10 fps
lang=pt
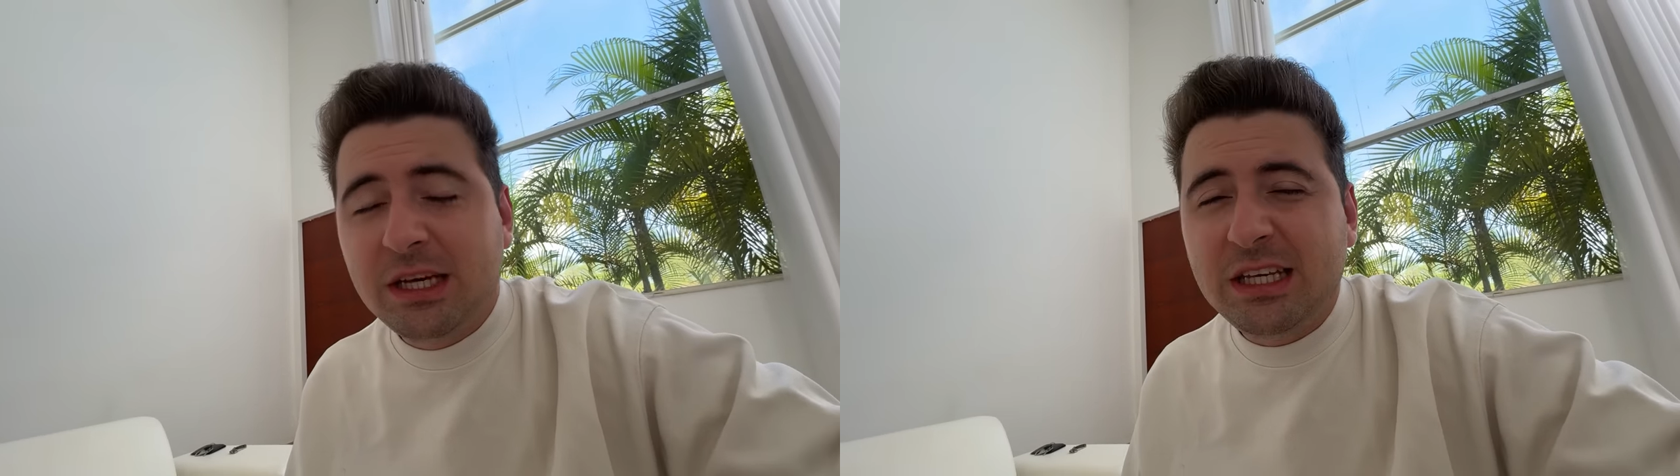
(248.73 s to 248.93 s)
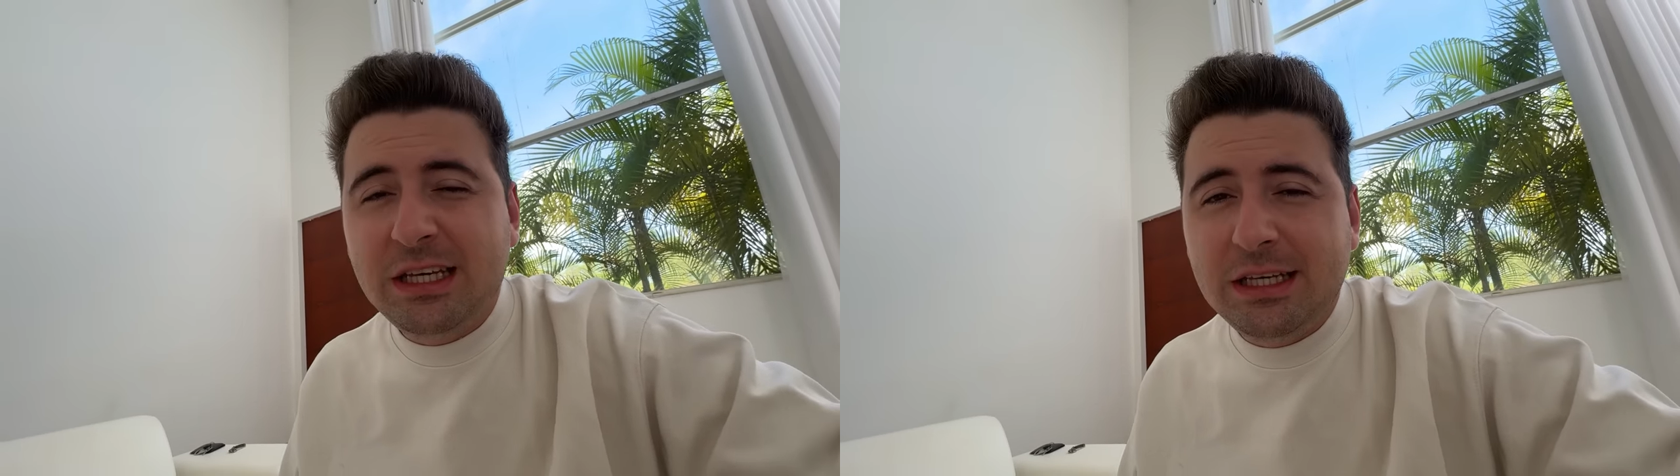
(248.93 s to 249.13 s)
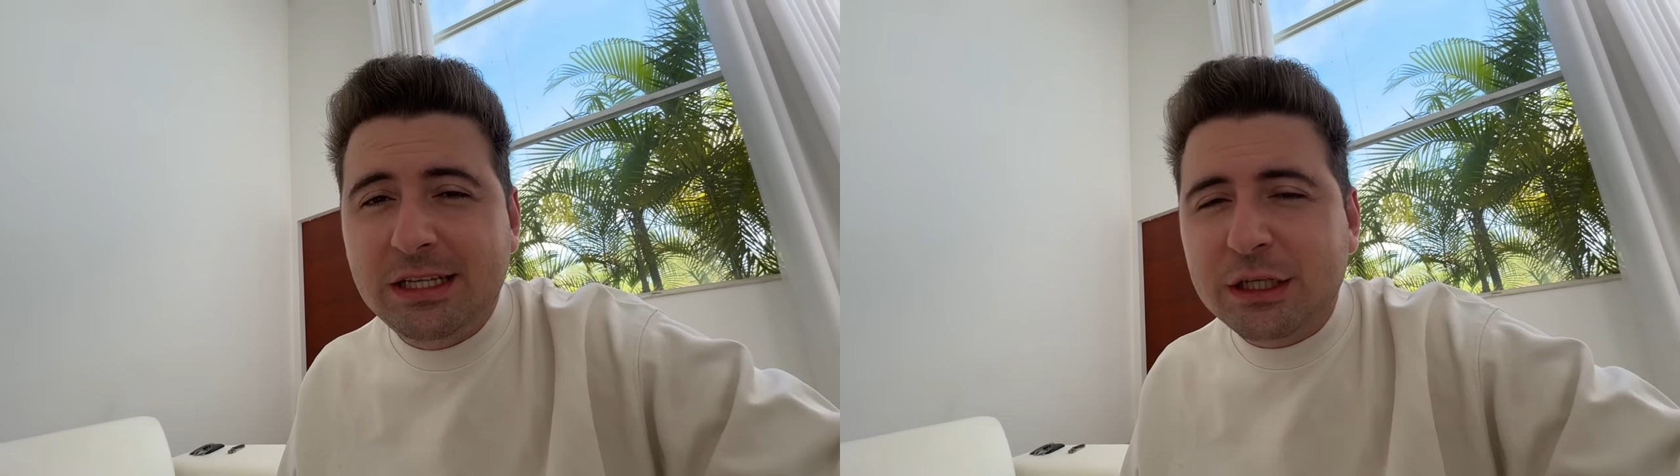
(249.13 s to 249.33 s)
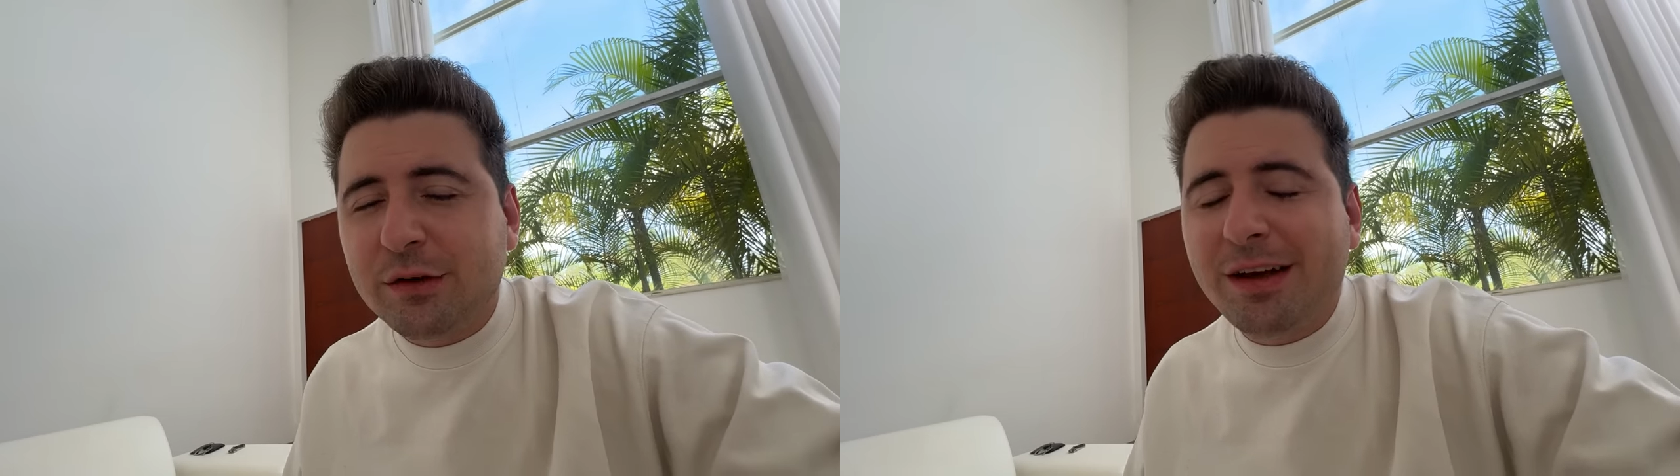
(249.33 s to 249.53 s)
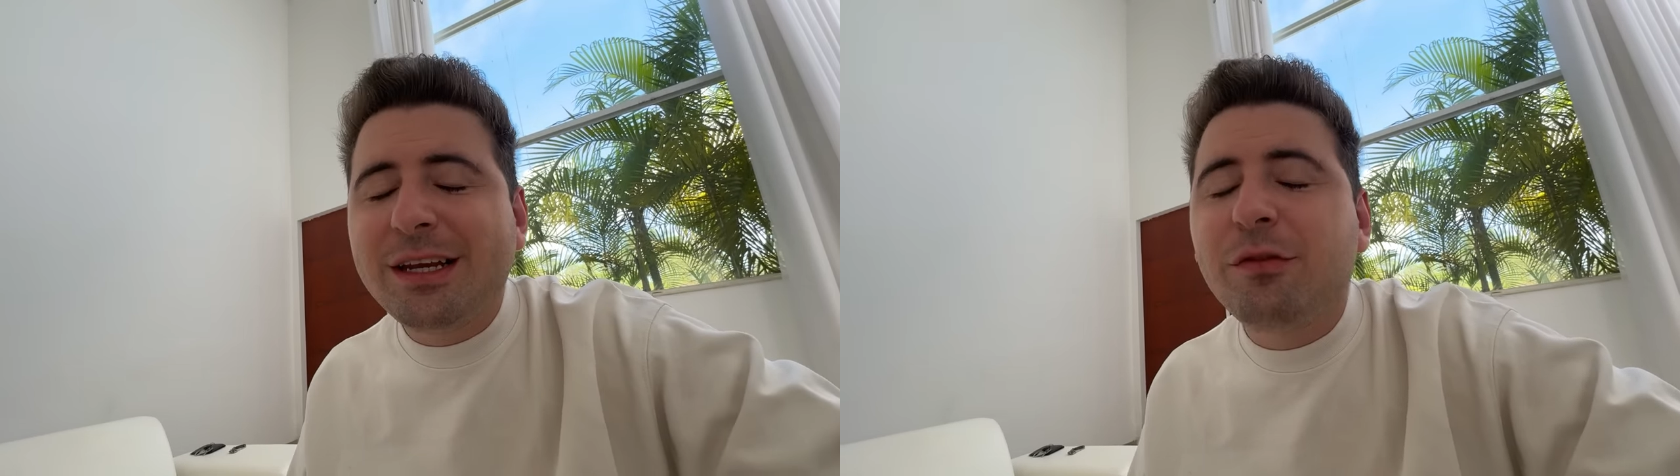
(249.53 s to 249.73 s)
e
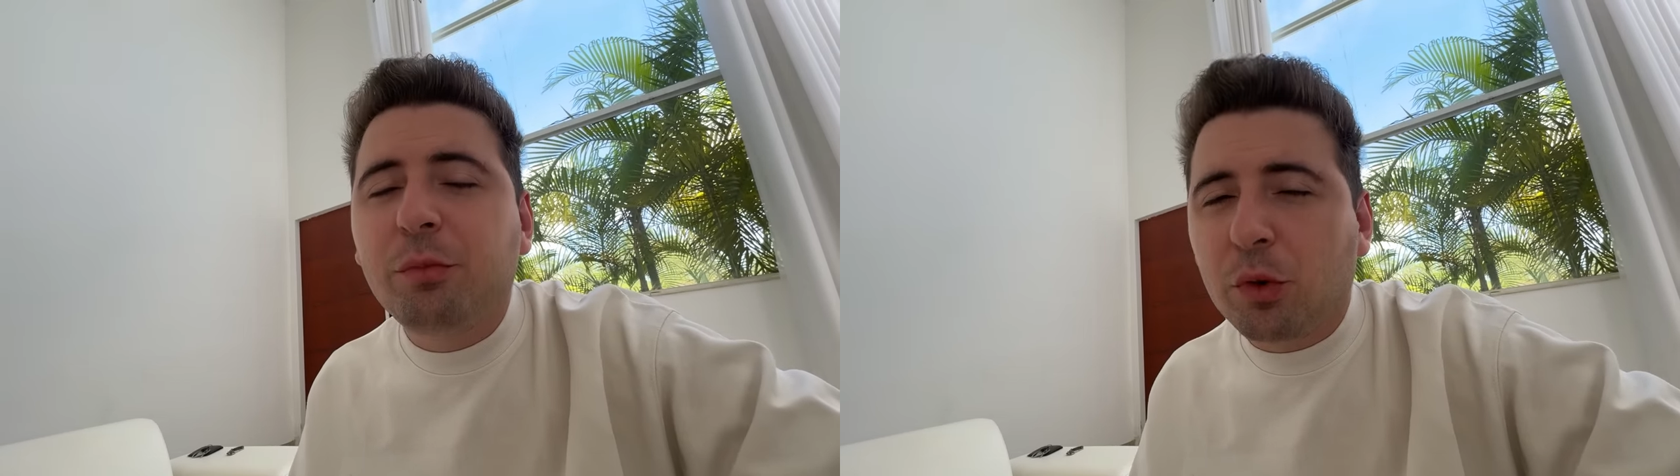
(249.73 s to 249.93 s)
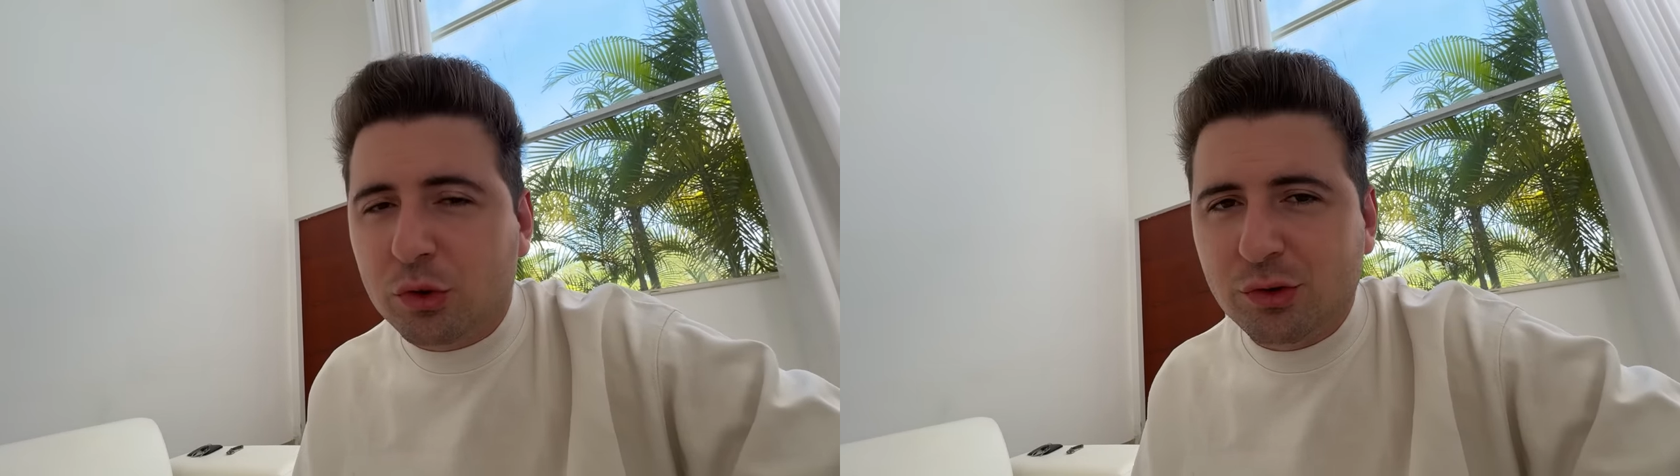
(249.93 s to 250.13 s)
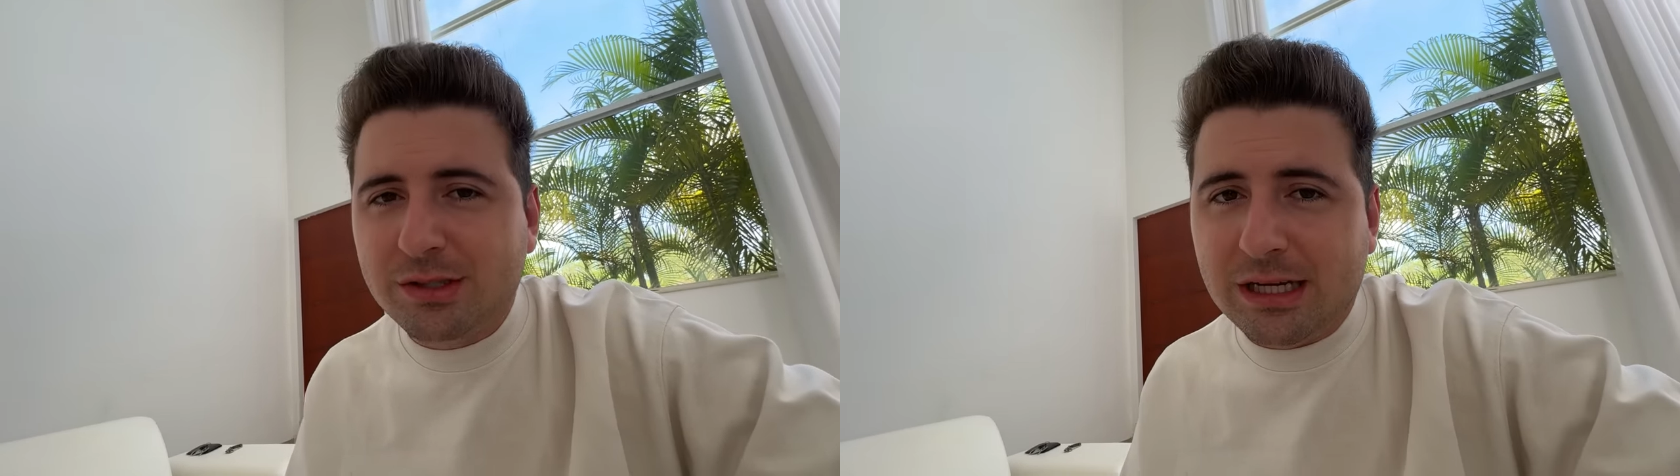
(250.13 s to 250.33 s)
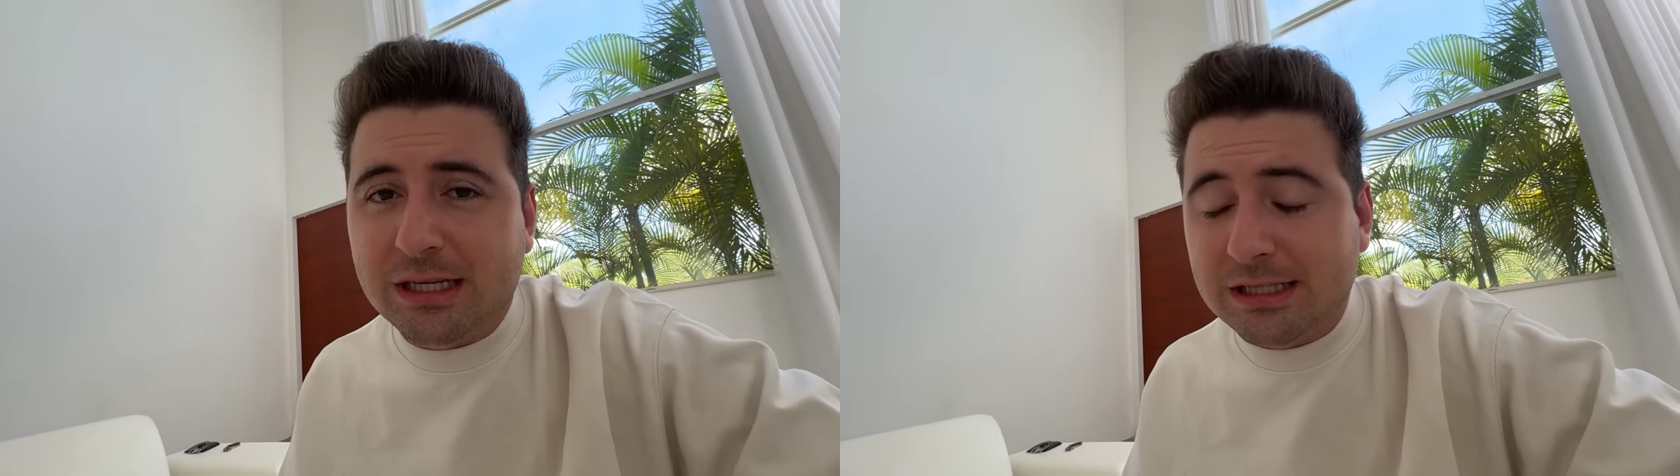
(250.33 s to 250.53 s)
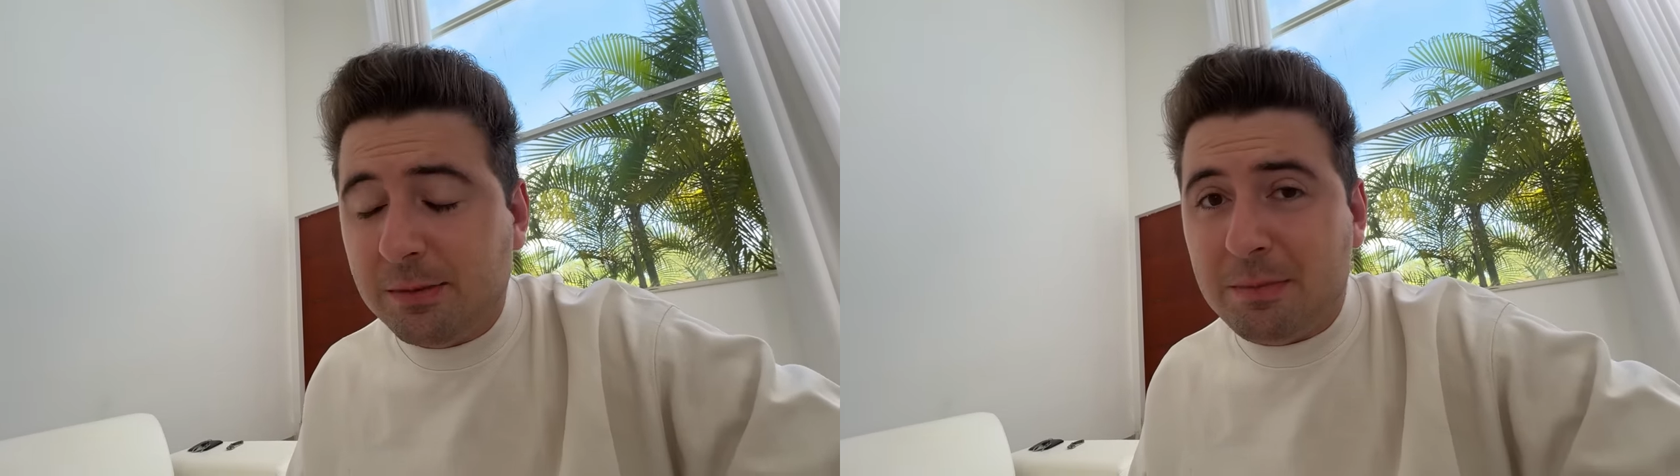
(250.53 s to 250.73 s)
deixava a Liv um pouco
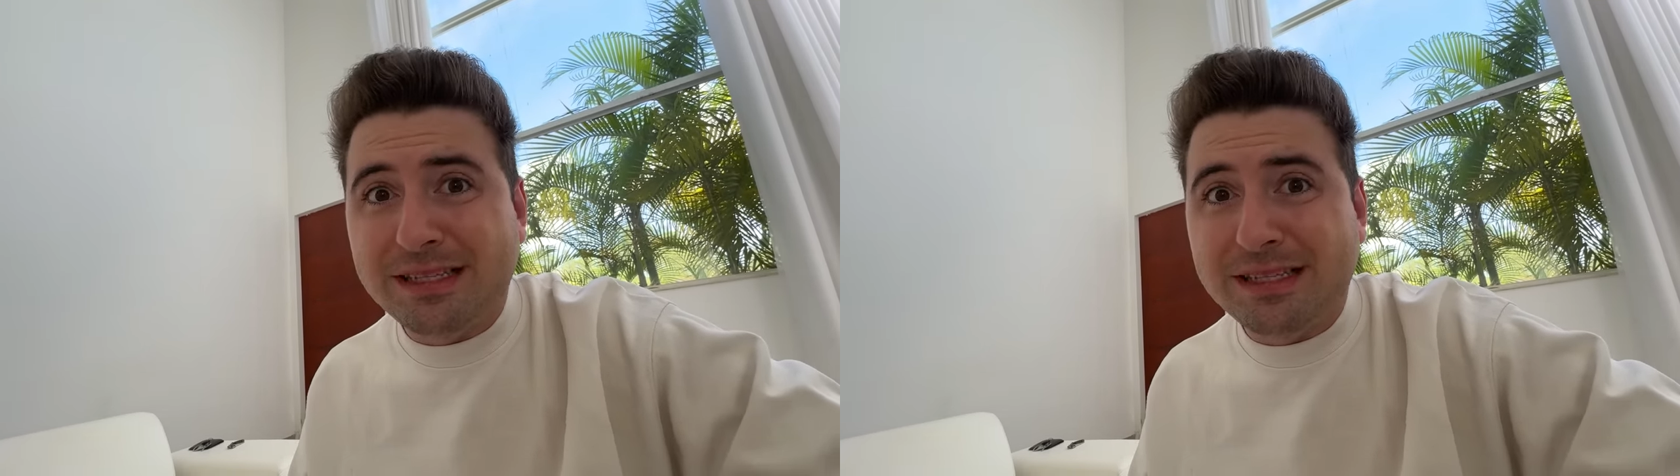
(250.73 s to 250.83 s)
assustada, sabe?